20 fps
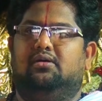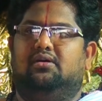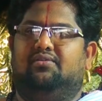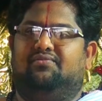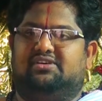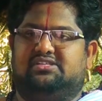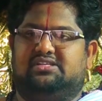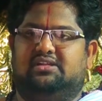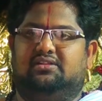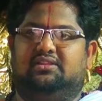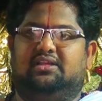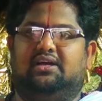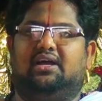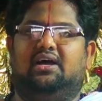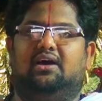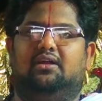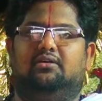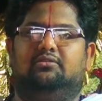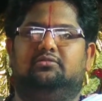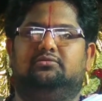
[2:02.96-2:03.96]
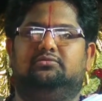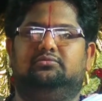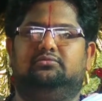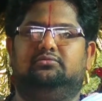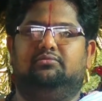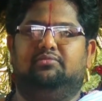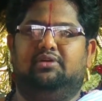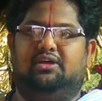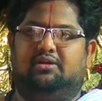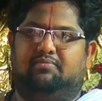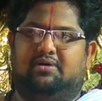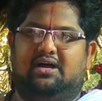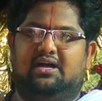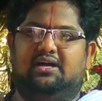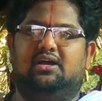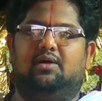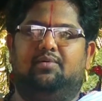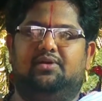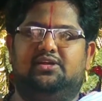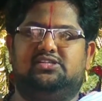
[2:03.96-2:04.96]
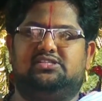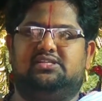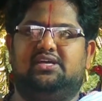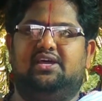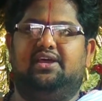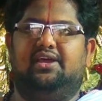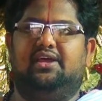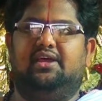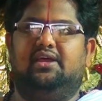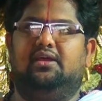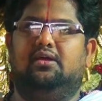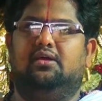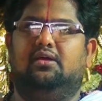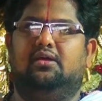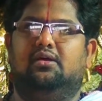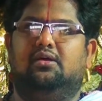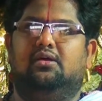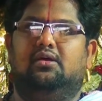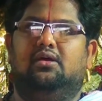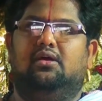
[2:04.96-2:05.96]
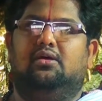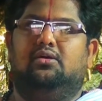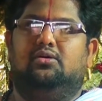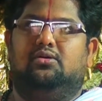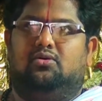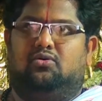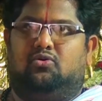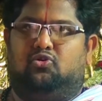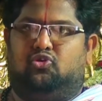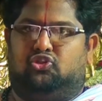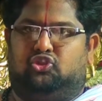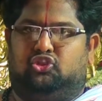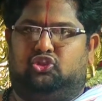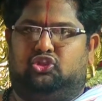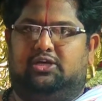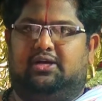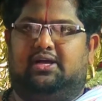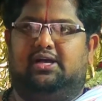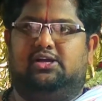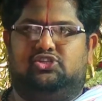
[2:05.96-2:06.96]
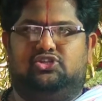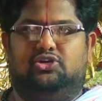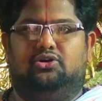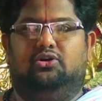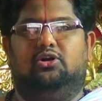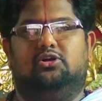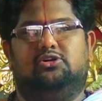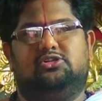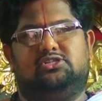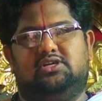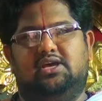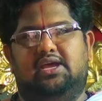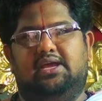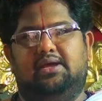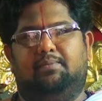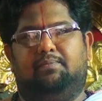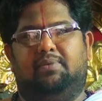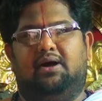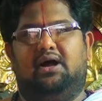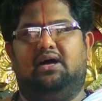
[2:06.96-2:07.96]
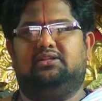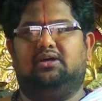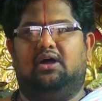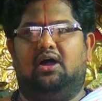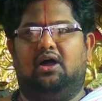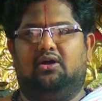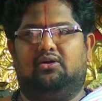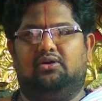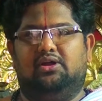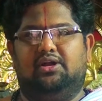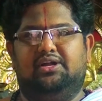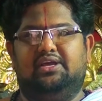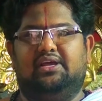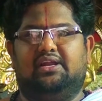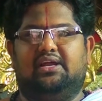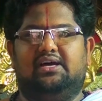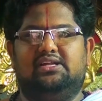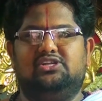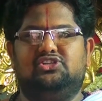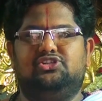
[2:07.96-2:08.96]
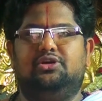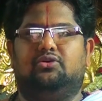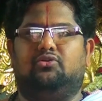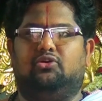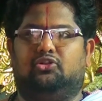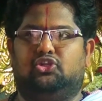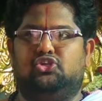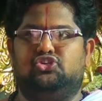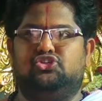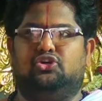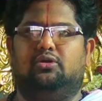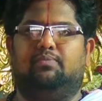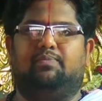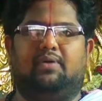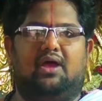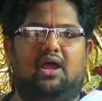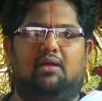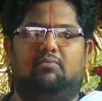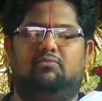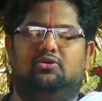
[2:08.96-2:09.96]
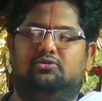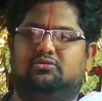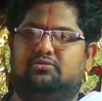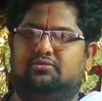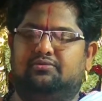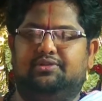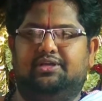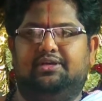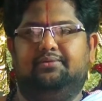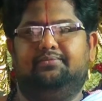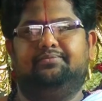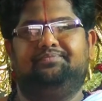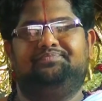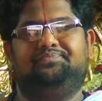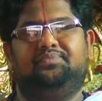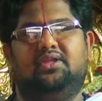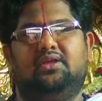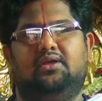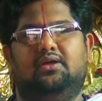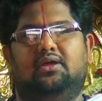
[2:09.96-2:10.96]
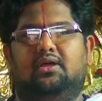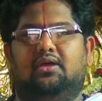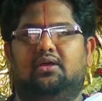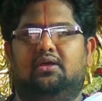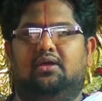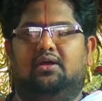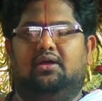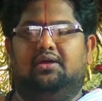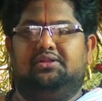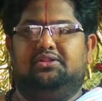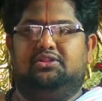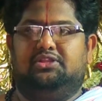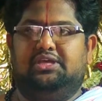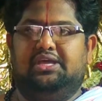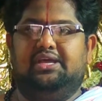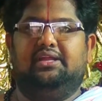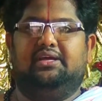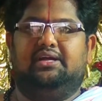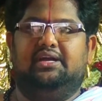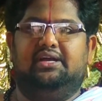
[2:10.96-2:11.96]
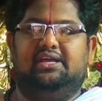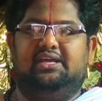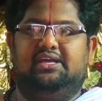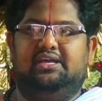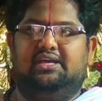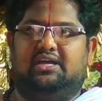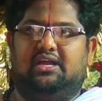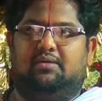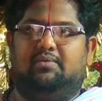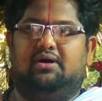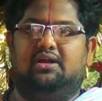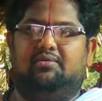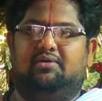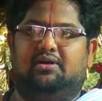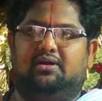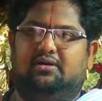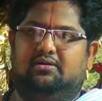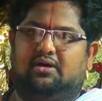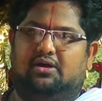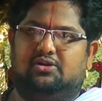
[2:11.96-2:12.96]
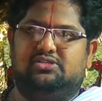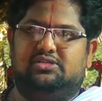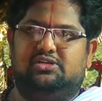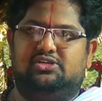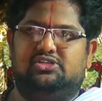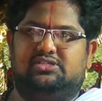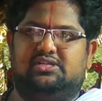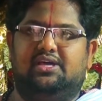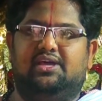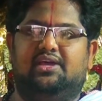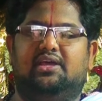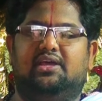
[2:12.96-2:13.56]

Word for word: వసంతకాలం మీరు బాగా గమనిస్తే కొత్తగా చిగుళ్ళు వస్తాయి పాత ఆకులన్నీ రాల్చి కొత్త చిగుడు ప్రారంభమవుతుంది దేనికండి ఈ క్రమాన్ని మనం అనుసరిస్తే